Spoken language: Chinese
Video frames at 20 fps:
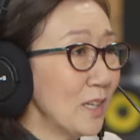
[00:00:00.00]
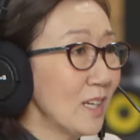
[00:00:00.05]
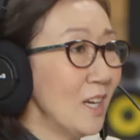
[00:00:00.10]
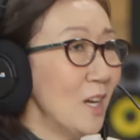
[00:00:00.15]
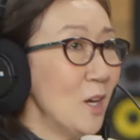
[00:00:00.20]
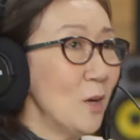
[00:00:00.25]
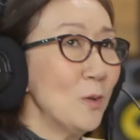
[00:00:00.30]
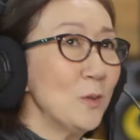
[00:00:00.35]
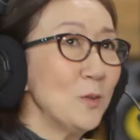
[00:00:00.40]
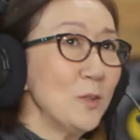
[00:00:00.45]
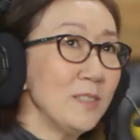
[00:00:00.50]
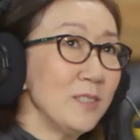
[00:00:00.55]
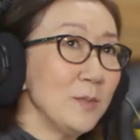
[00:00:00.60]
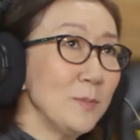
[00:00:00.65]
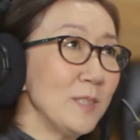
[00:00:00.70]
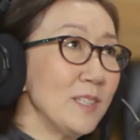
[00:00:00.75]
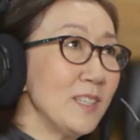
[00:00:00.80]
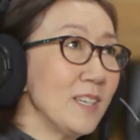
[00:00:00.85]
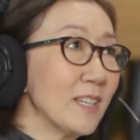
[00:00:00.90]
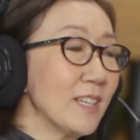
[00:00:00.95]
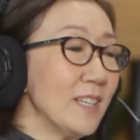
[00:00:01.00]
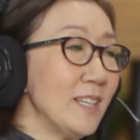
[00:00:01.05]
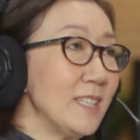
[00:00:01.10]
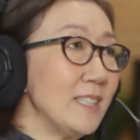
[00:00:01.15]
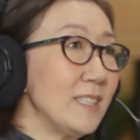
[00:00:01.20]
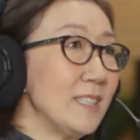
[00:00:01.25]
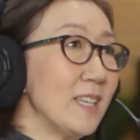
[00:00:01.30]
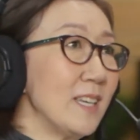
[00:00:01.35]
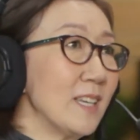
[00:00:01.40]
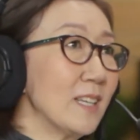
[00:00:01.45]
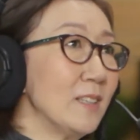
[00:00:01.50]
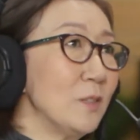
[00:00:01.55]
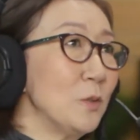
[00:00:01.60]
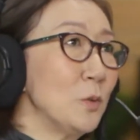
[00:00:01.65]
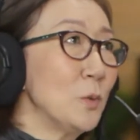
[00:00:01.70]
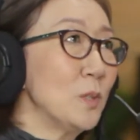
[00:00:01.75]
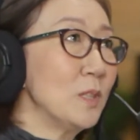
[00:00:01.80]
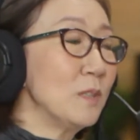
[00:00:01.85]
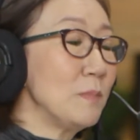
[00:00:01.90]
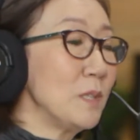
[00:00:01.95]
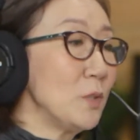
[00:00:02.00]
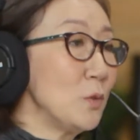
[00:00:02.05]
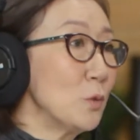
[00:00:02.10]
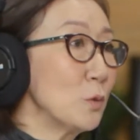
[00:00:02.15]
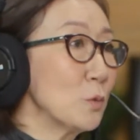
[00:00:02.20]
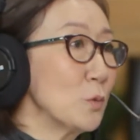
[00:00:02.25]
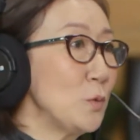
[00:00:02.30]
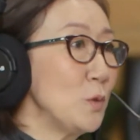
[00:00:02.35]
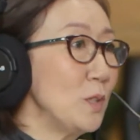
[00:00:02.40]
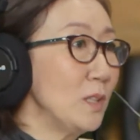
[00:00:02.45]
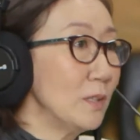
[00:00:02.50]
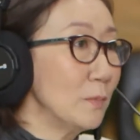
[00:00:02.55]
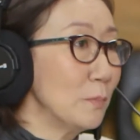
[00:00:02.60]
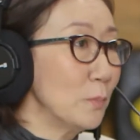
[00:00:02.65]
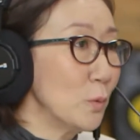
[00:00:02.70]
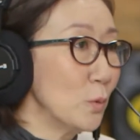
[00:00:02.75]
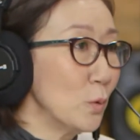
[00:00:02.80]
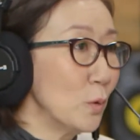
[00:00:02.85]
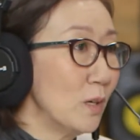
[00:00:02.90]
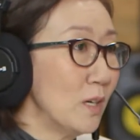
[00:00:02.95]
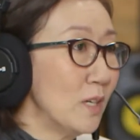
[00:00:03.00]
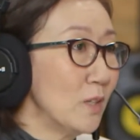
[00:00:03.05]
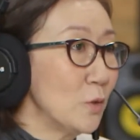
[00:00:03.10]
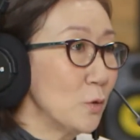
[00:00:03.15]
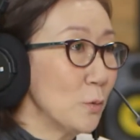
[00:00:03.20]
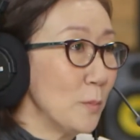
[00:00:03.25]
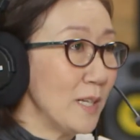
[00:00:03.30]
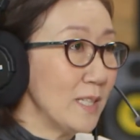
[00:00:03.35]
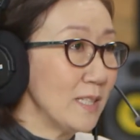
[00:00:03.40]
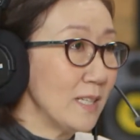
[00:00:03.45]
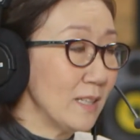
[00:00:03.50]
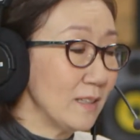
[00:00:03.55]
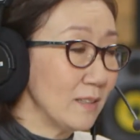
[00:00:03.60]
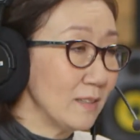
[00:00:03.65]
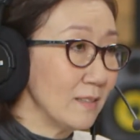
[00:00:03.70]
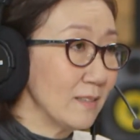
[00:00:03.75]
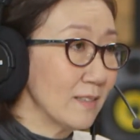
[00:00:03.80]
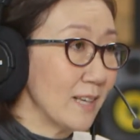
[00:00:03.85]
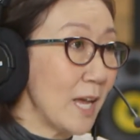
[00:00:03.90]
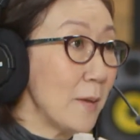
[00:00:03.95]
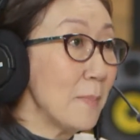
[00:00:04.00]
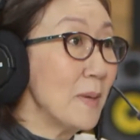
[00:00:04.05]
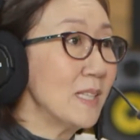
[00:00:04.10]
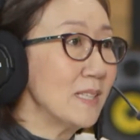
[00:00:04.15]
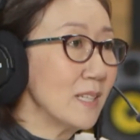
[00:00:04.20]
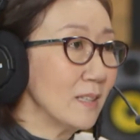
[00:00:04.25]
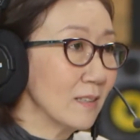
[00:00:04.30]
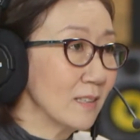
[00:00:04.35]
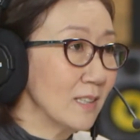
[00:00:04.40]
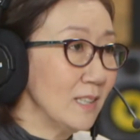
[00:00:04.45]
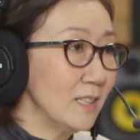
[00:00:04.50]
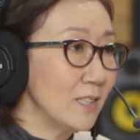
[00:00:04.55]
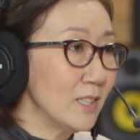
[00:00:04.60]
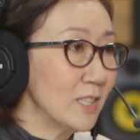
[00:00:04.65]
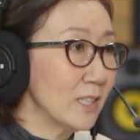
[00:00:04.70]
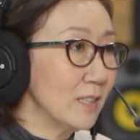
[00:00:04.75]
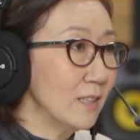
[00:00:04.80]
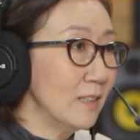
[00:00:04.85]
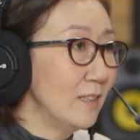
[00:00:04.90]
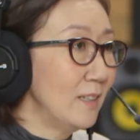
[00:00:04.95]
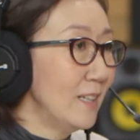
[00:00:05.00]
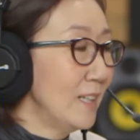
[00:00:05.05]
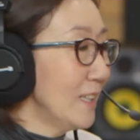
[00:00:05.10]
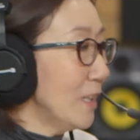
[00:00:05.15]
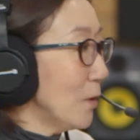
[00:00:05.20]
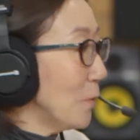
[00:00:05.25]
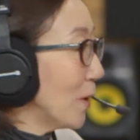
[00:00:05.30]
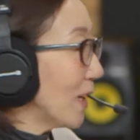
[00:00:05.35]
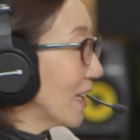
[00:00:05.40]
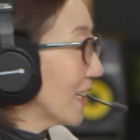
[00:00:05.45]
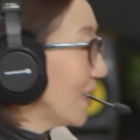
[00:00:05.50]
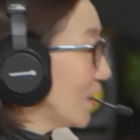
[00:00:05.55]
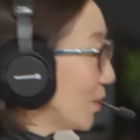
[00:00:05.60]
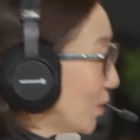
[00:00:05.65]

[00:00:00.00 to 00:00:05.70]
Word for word: 对，我觉得是不是也可以在更多的民众俱乐部主办这样的开办这样的课程？那我也